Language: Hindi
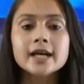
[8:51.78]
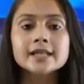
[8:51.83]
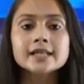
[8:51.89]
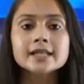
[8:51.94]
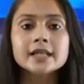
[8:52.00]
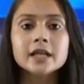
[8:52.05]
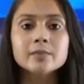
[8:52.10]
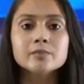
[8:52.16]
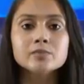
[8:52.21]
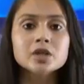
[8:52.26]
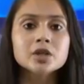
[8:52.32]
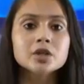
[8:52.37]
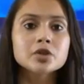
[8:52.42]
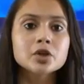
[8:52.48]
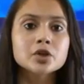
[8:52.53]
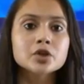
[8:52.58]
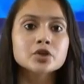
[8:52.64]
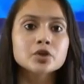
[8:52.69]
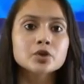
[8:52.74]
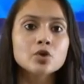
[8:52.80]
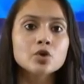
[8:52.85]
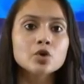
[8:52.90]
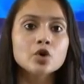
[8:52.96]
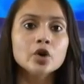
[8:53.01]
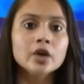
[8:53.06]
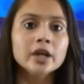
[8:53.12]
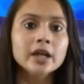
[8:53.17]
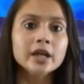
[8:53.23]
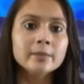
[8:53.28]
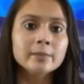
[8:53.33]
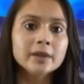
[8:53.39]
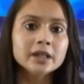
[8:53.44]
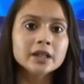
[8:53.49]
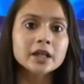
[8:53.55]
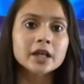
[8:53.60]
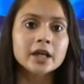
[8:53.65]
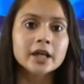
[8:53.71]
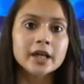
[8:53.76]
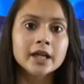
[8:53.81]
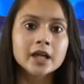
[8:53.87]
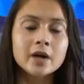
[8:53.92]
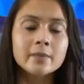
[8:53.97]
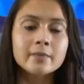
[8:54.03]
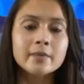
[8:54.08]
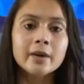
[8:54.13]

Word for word: एसएमसी शिक्षकों को नियमित करने का